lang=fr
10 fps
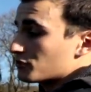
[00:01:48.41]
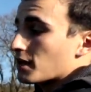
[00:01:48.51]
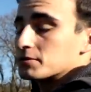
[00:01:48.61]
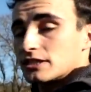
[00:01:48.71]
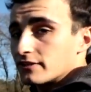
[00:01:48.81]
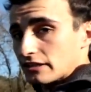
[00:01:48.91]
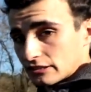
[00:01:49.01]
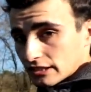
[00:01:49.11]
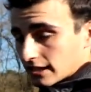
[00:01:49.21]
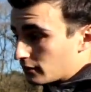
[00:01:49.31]
une arme qui va
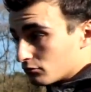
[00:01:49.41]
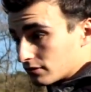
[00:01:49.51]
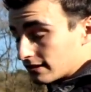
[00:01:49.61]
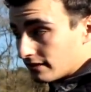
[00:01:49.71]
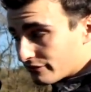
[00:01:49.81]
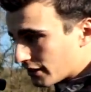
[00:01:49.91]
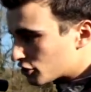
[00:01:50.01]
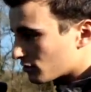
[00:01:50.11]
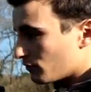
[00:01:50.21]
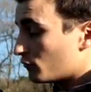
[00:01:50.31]
tirer donc des
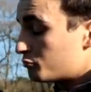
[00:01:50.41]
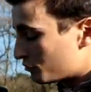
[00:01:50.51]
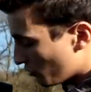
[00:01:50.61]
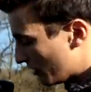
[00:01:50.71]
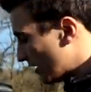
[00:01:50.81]
flèches, ou plutôt